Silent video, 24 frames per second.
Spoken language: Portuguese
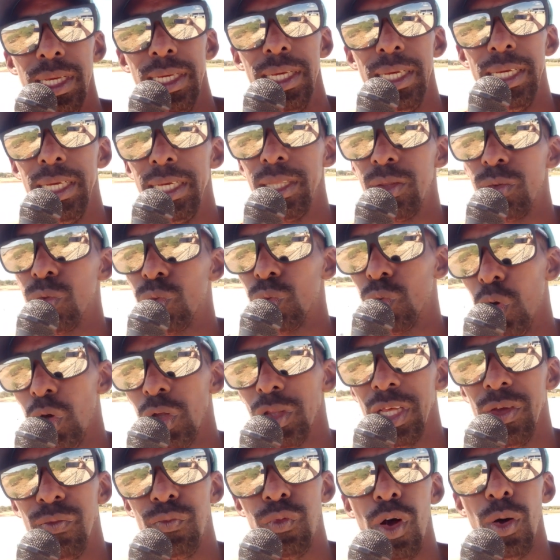E
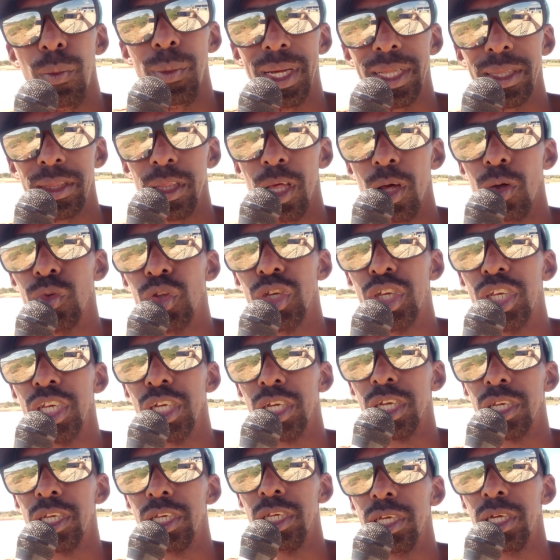toda a informação de
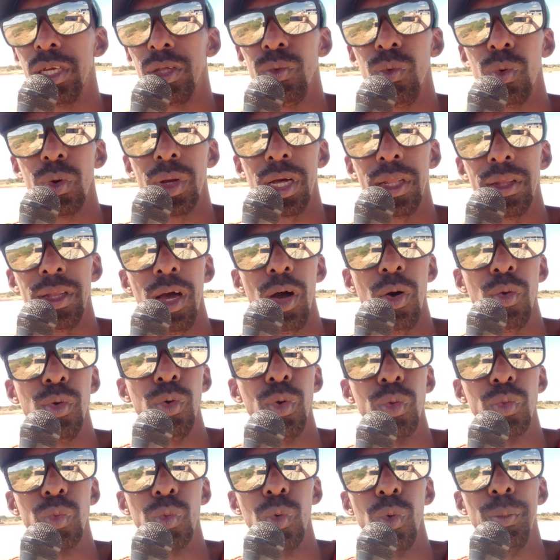Chique Chique no canal
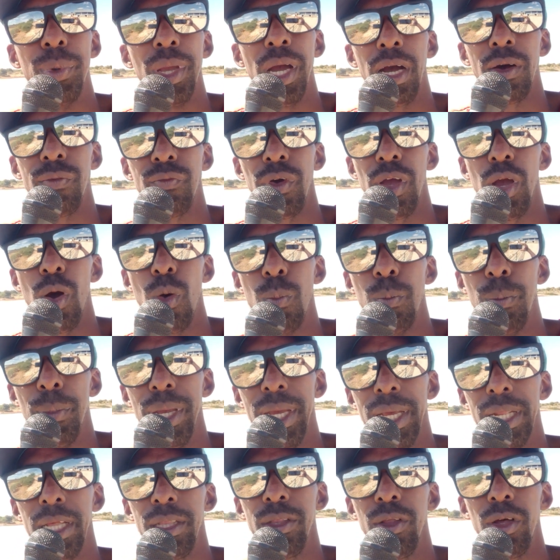YouTube Rafael
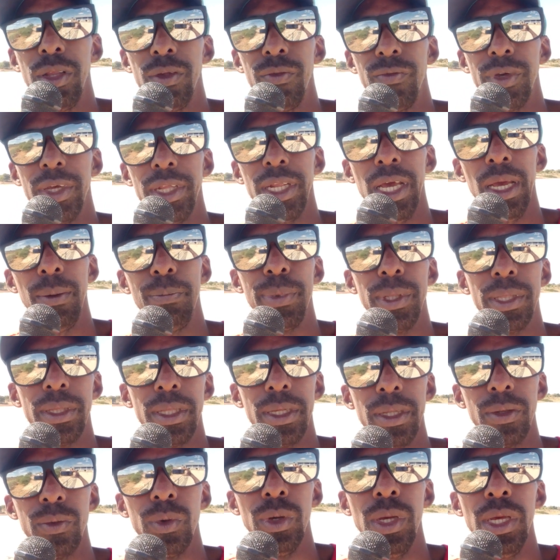Meira de Oliveira,
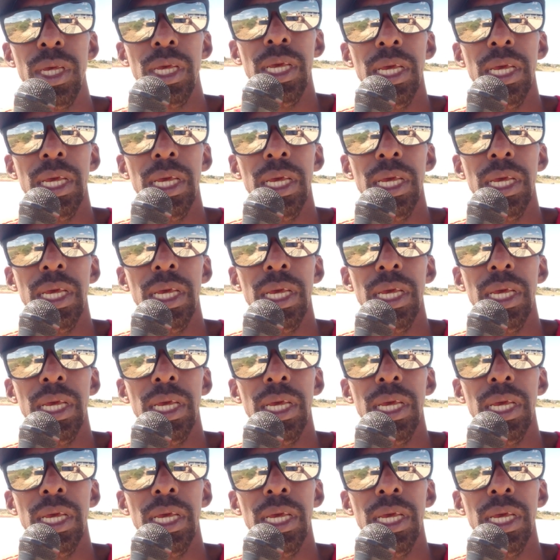repetindo.